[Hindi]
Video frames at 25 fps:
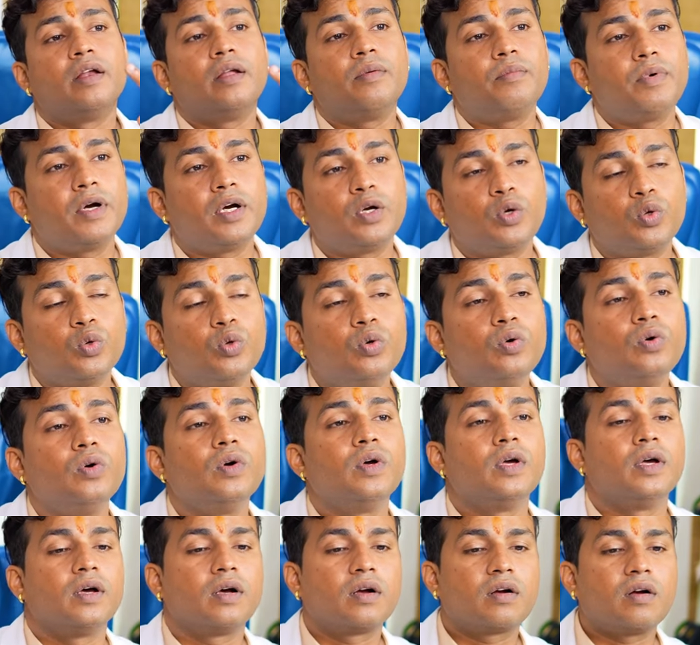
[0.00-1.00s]
नंबर टू
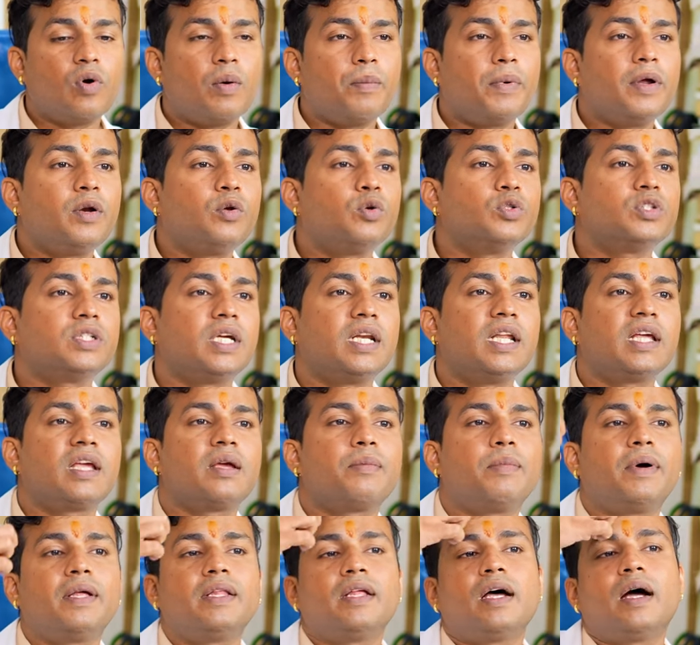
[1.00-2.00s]
वमन हो जाने
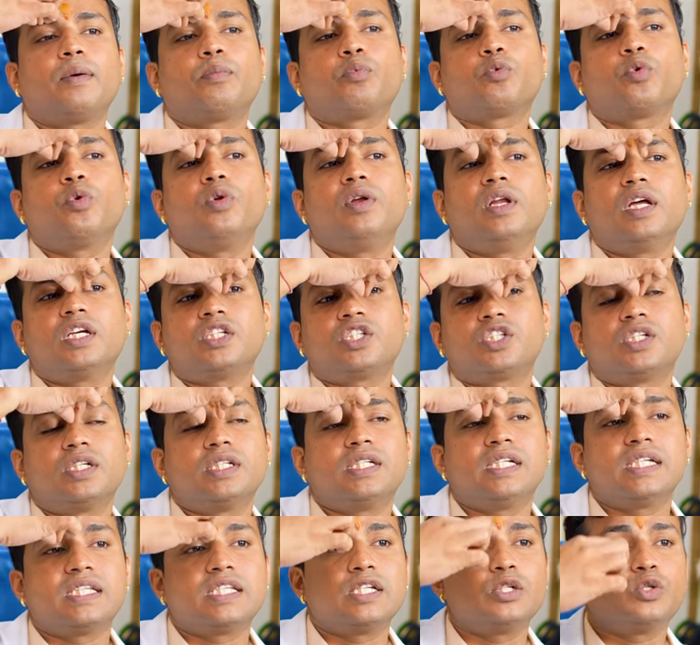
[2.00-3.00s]
के बाद आपको
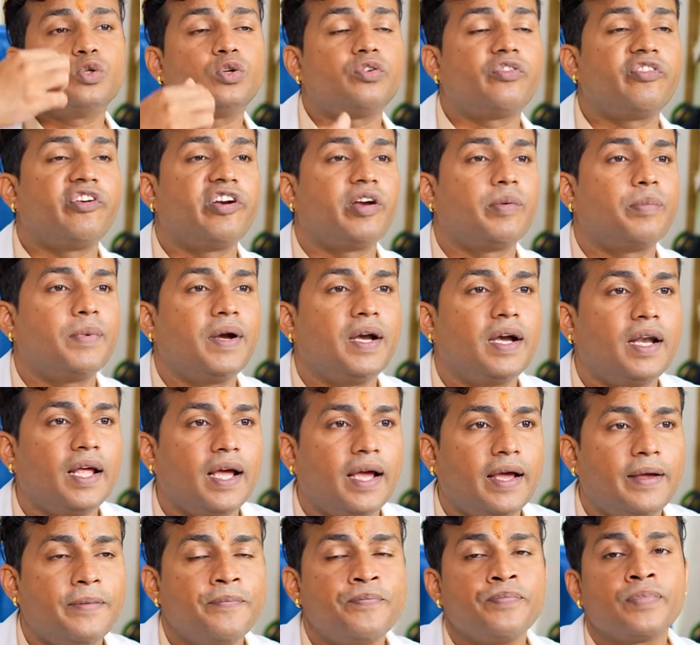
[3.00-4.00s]
नश्य जैसे जो ट्रीटमेंट
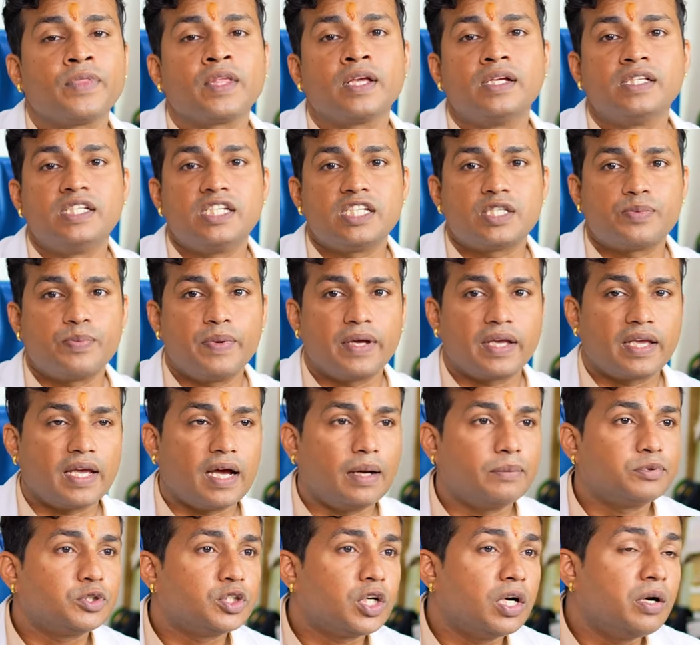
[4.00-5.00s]
है जिसमें
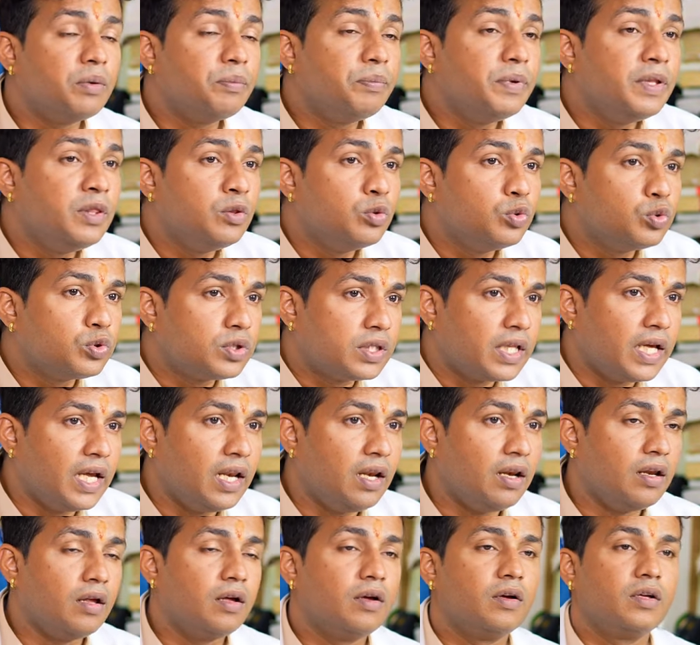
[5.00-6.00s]
कि आप शंड बिंदु
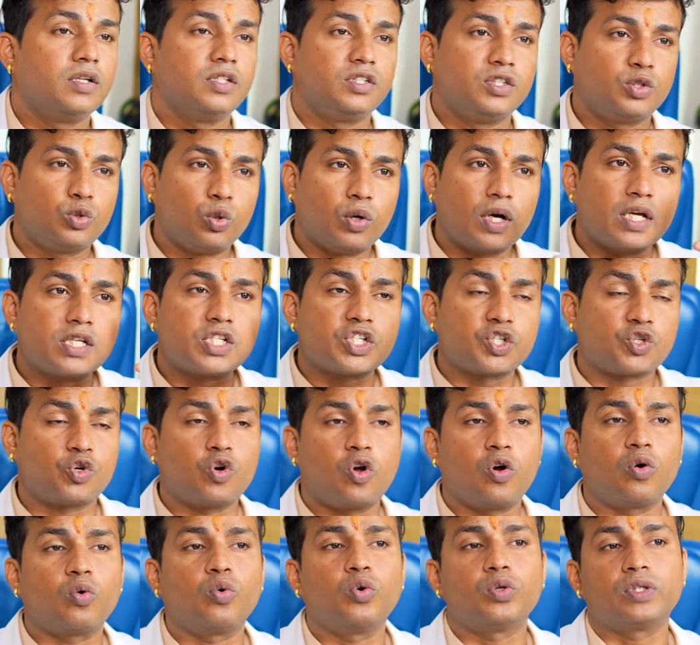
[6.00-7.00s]
तेल थोड़ा
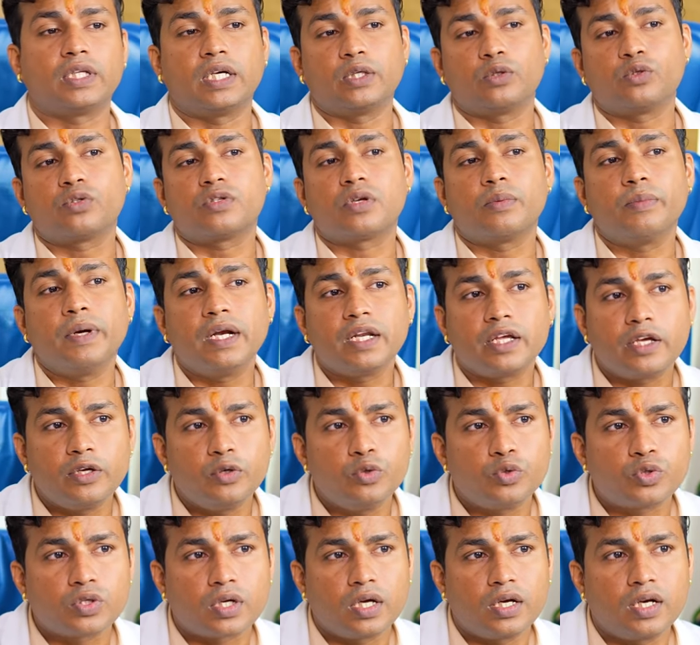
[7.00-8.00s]
स्ट्रांग होता है तो संभल
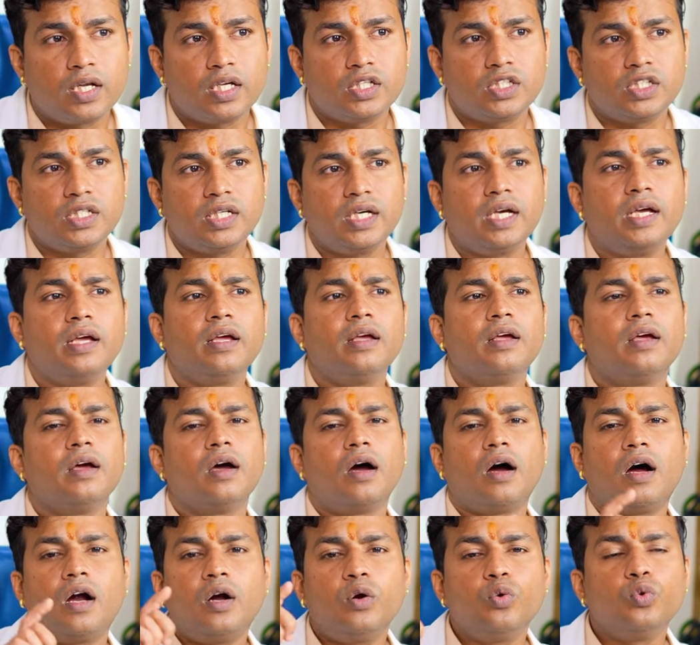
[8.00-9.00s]
के यूज़ करना चाहिए
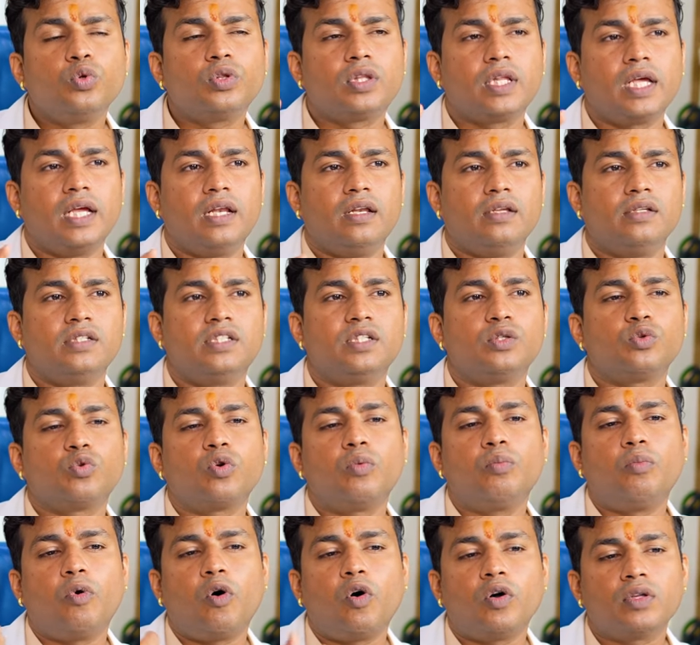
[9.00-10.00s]
अणु तेल
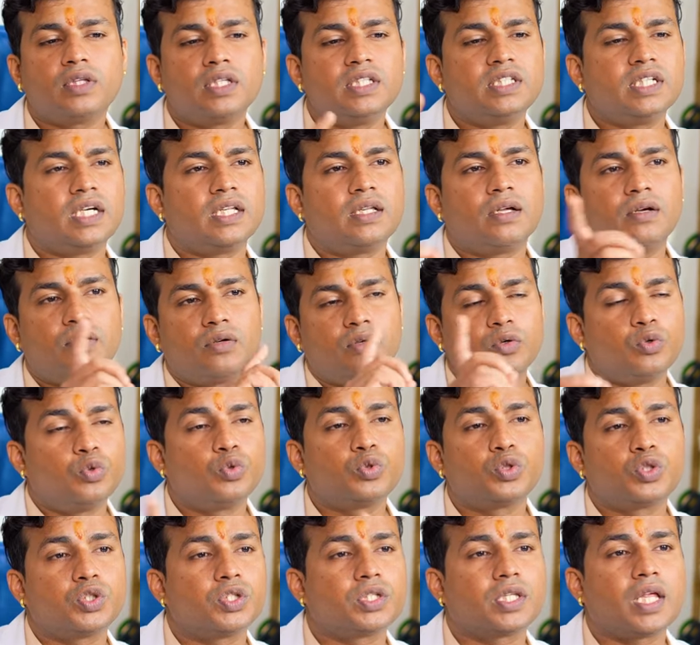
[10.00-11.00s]
जिनको बहुत ही ज़्यादा
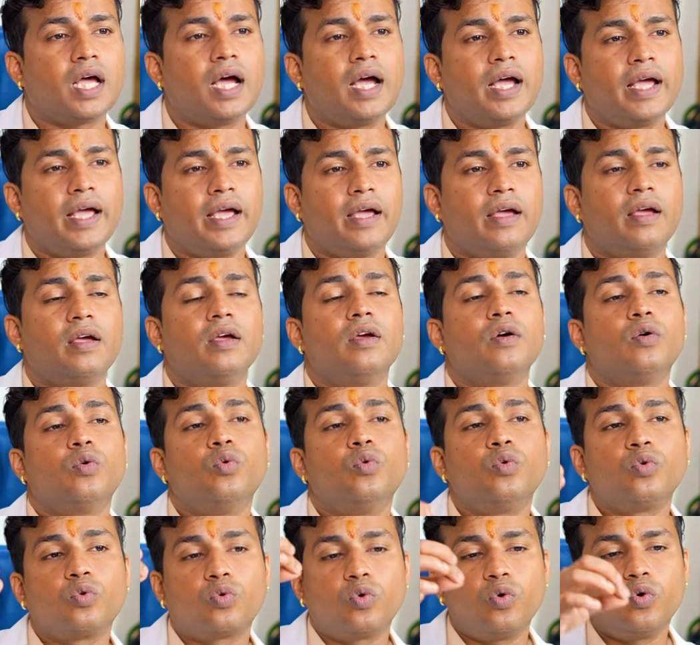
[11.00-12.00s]
रुक्षता है
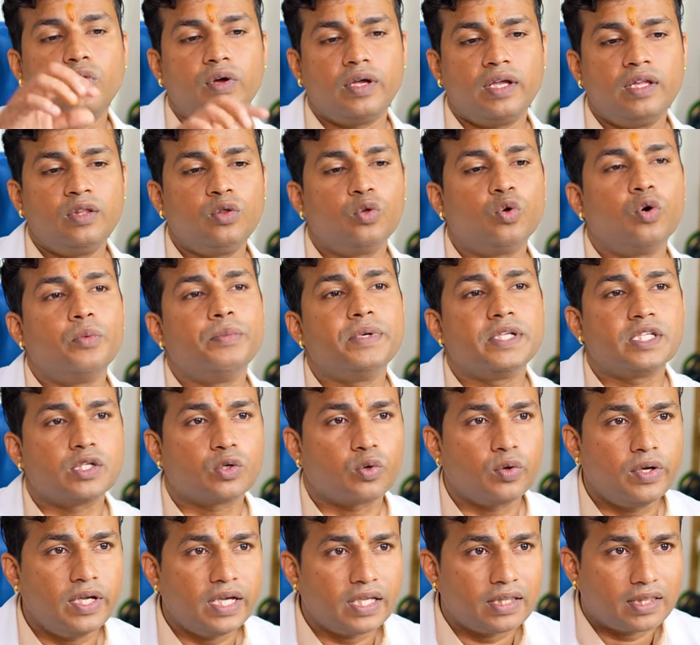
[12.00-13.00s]
उनको इन दो में
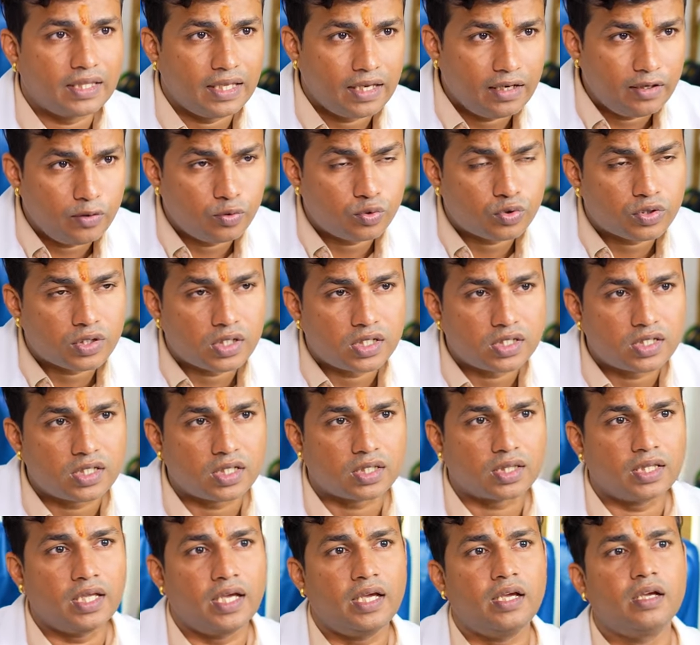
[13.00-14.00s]
से कोई एक तेल यूज़ कर
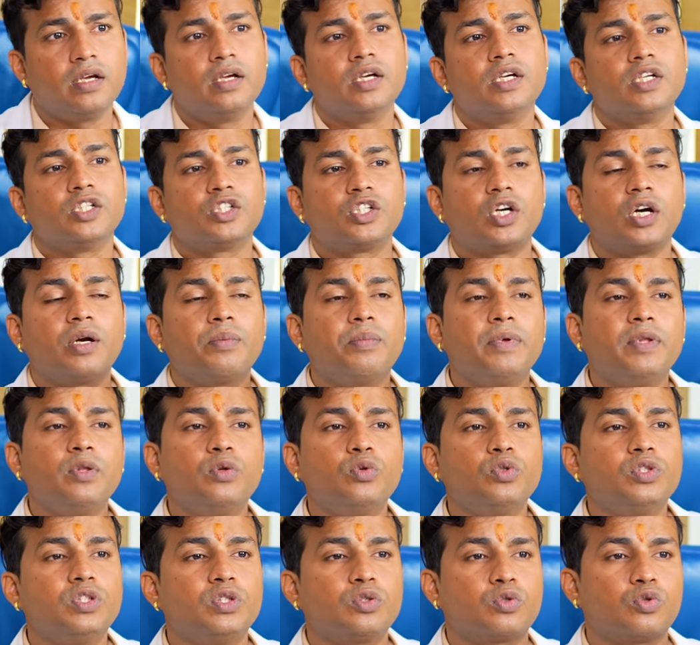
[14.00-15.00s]
सकते हैं
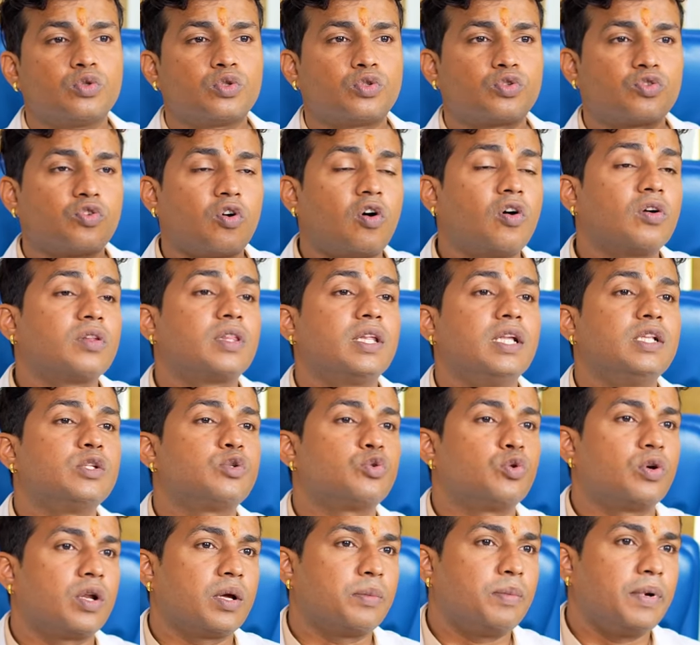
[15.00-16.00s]
बिंदु जिनको स्ट्रॉन्ग तेल
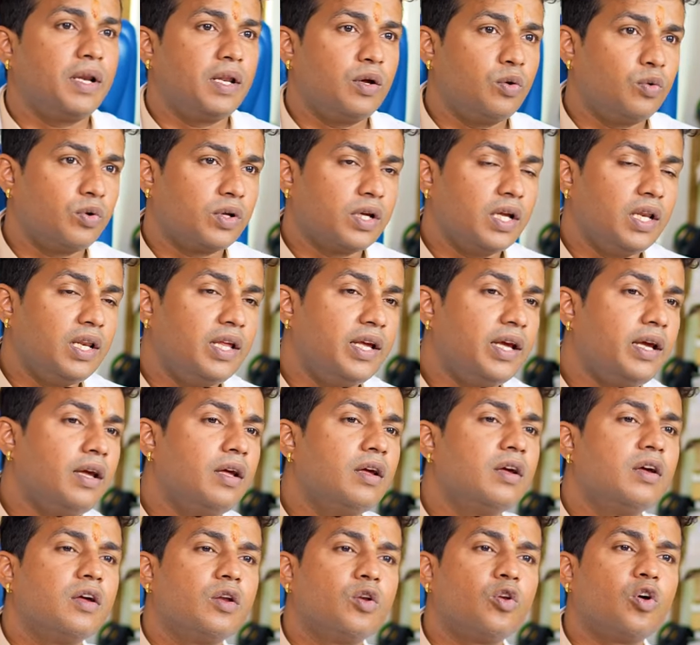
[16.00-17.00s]
सुटेबल है उनके
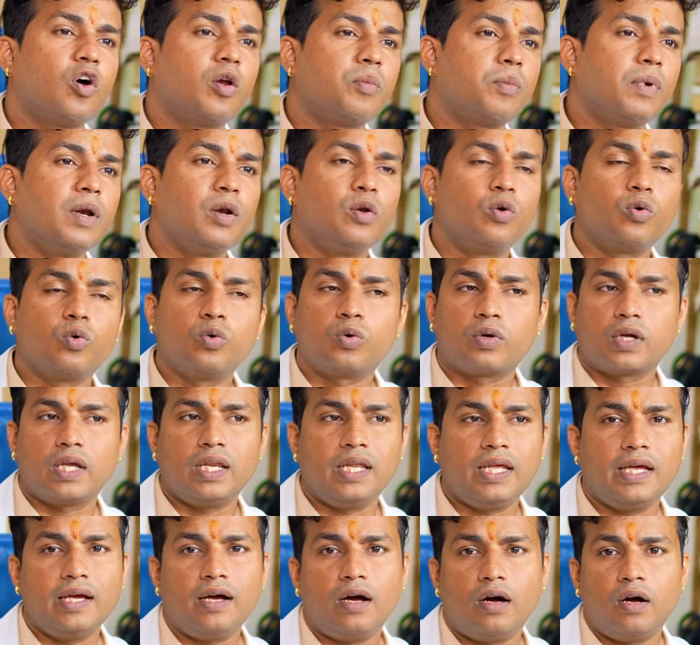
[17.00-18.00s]
लिए नॉर्मल लोगों
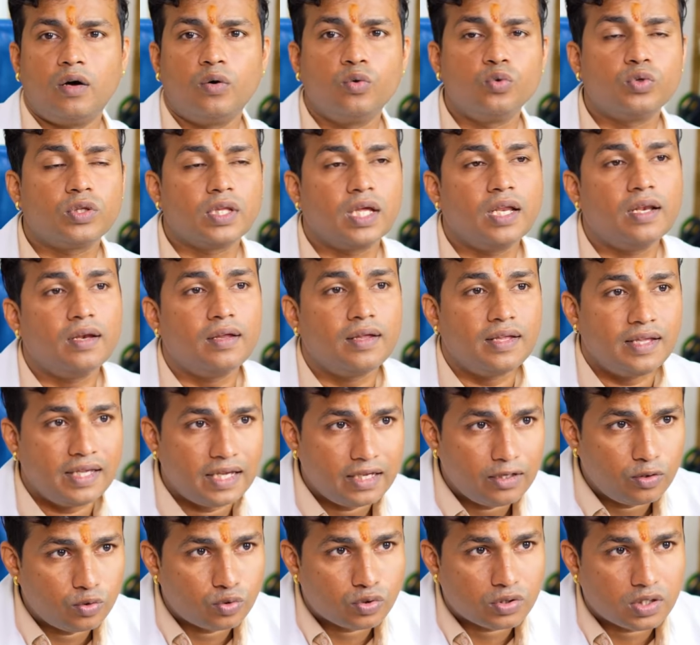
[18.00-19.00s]
के लिए अणु तेल
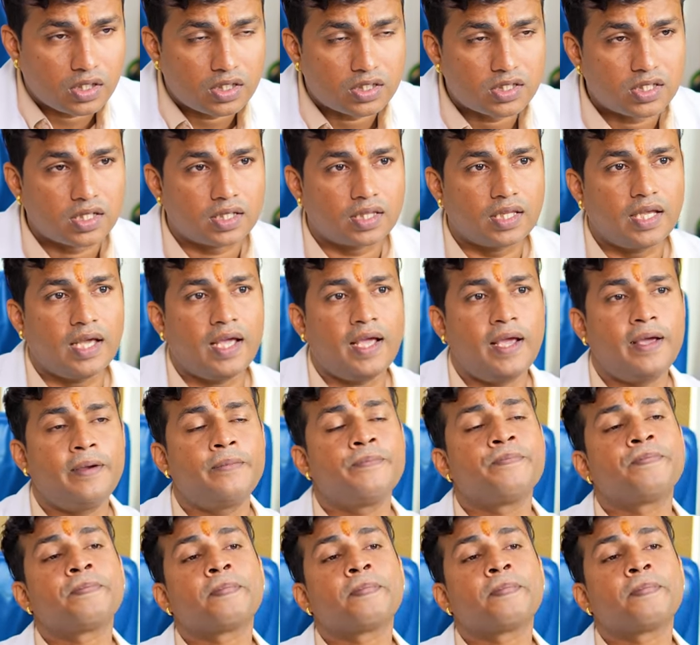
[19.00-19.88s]
ये यूज़ कर सकते हैं